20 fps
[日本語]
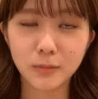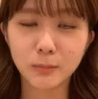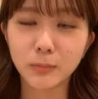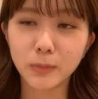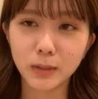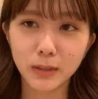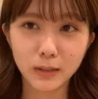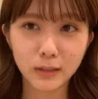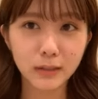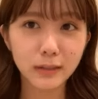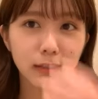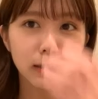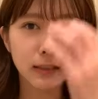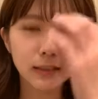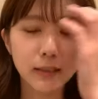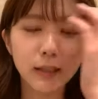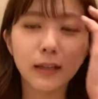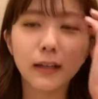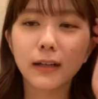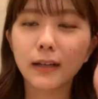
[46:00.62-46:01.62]
まあいっ
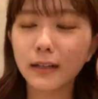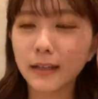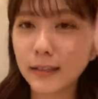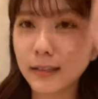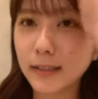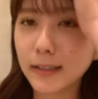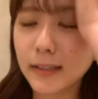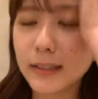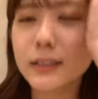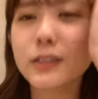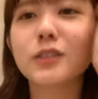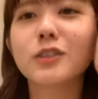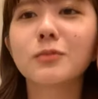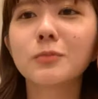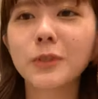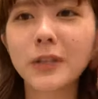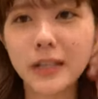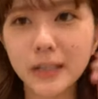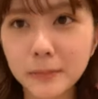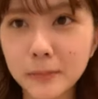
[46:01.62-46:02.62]
か来週
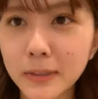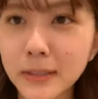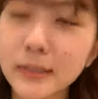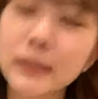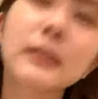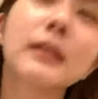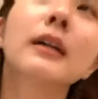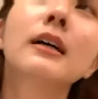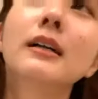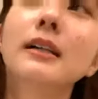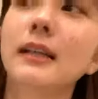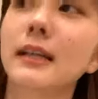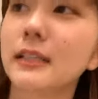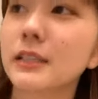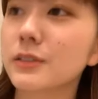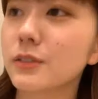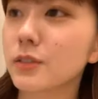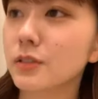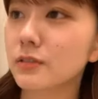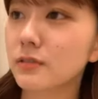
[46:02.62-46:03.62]
もやります来
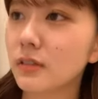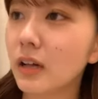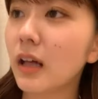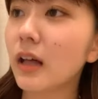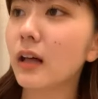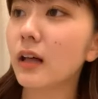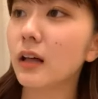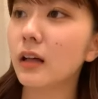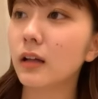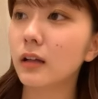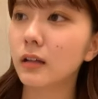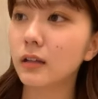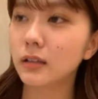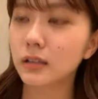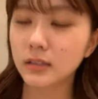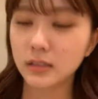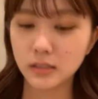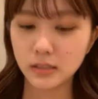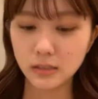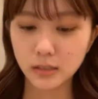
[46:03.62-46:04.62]
週は
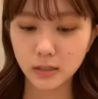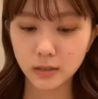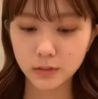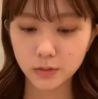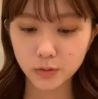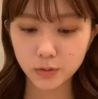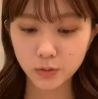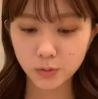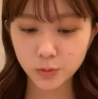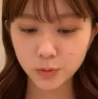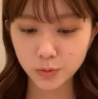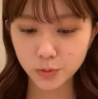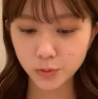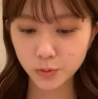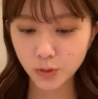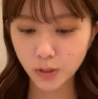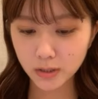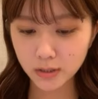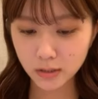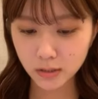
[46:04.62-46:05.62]
7月の
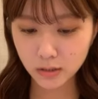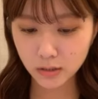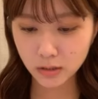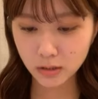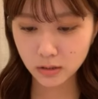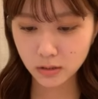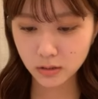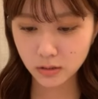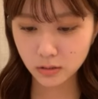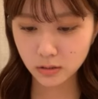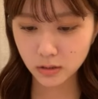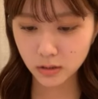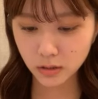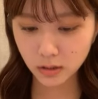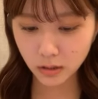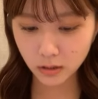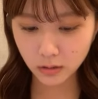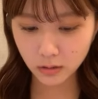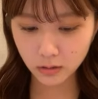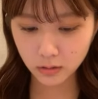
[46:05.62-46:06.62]
18
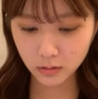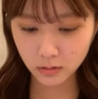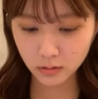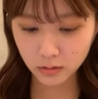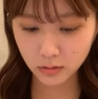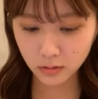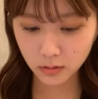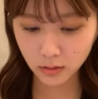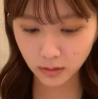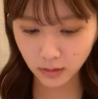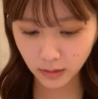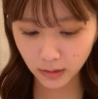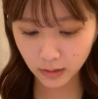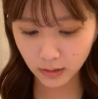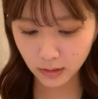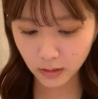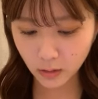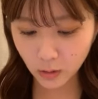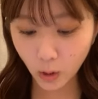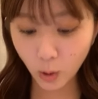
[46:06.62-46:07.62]
日だね
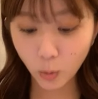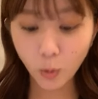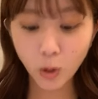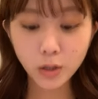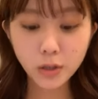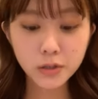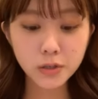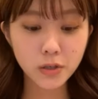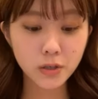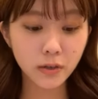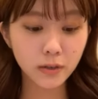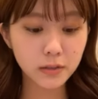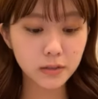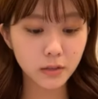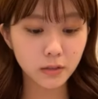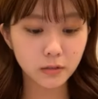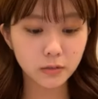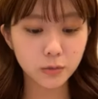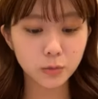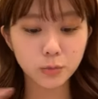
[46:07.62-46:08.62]
あお話会じゃ
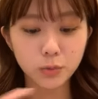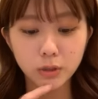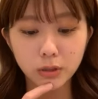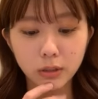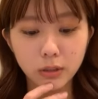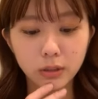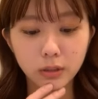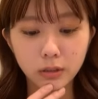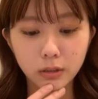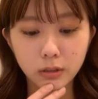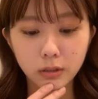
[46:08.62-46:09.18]
んその日